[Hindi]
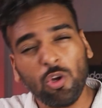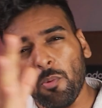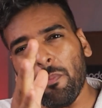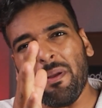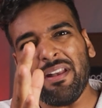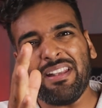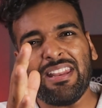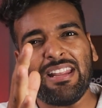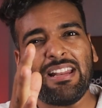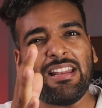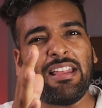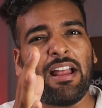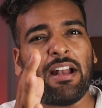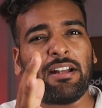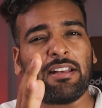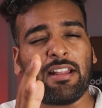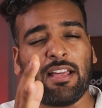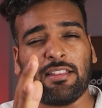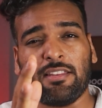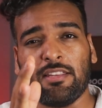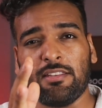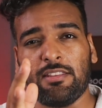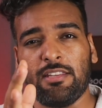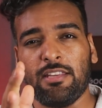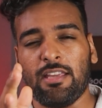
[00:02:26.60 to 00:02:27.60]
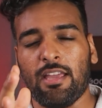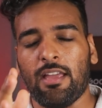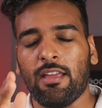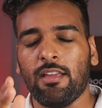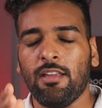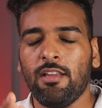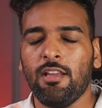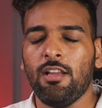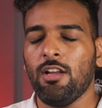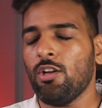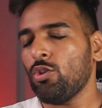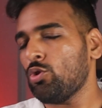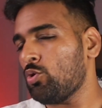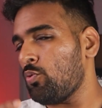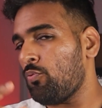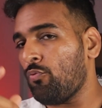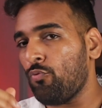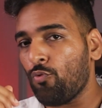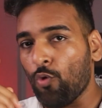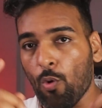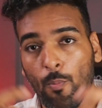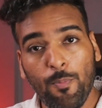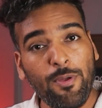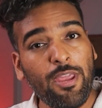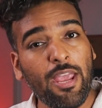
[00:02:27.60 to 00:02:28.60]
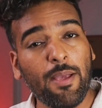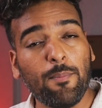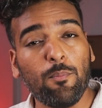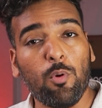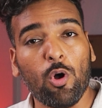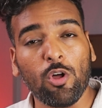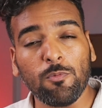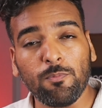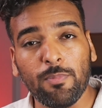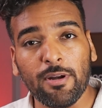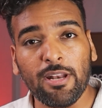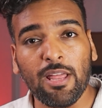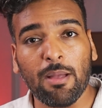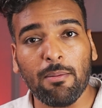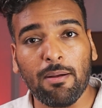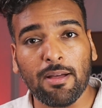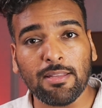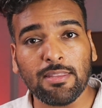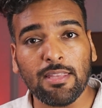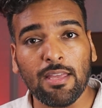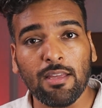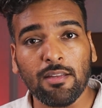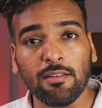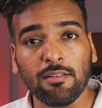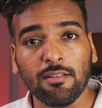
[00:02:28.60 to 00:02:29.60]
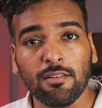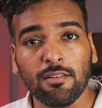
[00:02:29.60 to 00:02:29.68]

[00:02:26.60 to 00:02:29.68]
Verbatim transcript: ऑटोमेटिकली हटा देती है तो वो भी एक बहुत बढ़िया बात है